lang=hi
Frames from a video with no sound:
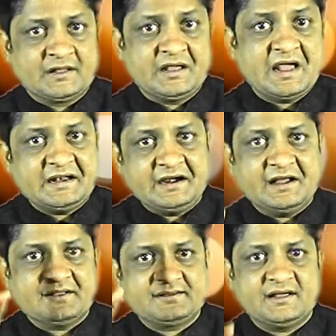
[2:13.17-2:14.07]

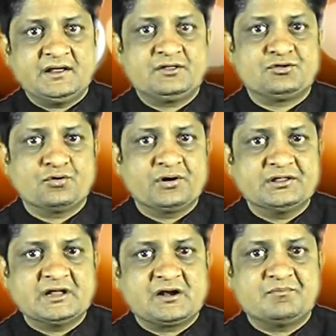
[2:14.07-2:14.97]
कनाडा से
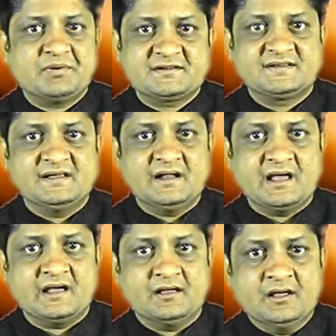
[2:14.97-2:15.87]
जोगिंदर बस्सी
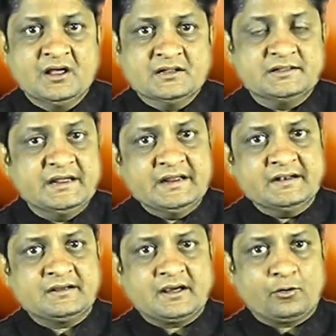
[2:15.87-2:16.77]
ने
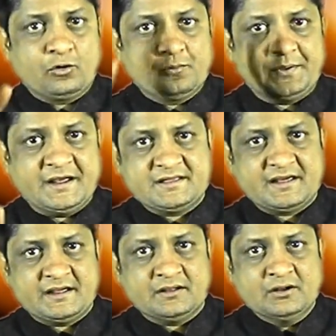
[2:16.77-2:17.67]
तीन करोड़
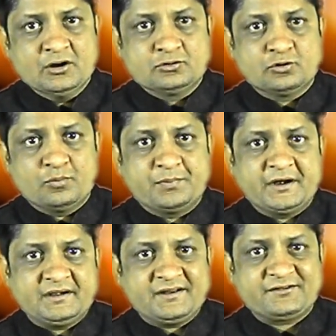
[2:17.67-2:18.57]
भेजे तो
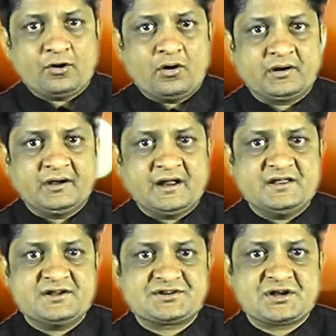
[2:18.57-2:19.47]
ब्रिटिश
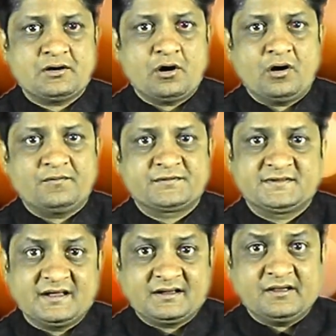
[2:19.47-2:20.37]
ऑर्गेनाइजेशन ऑफ
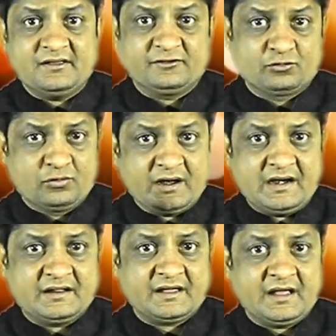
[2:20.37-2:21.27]
सिख
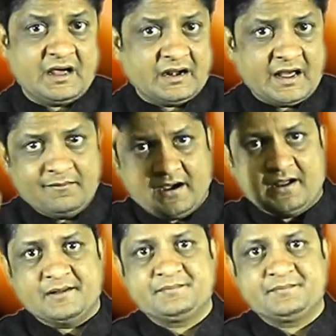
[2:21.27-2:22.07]
स्टूडेंट के अलावा